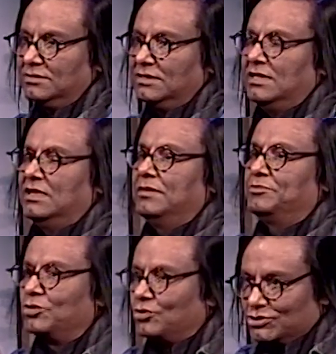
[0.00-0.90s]
আচ্ছা
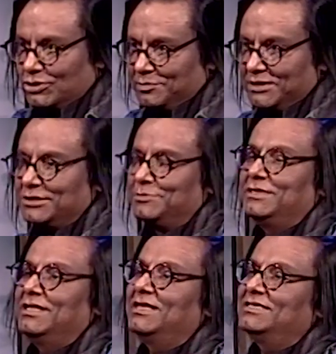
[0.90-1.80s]
প্রকৌশল
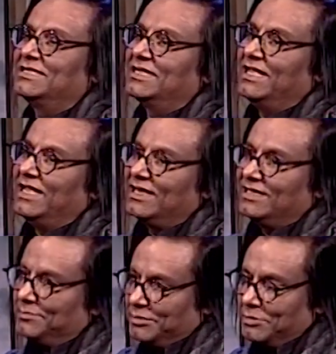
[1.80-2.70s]
বিশ্ববিদ্যালয় সেখানে
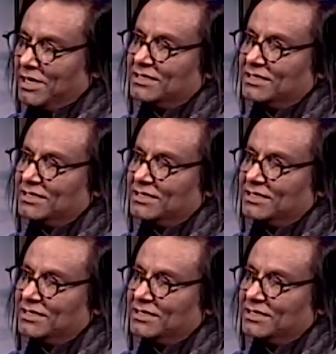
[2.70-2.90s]
একটি বিভাগ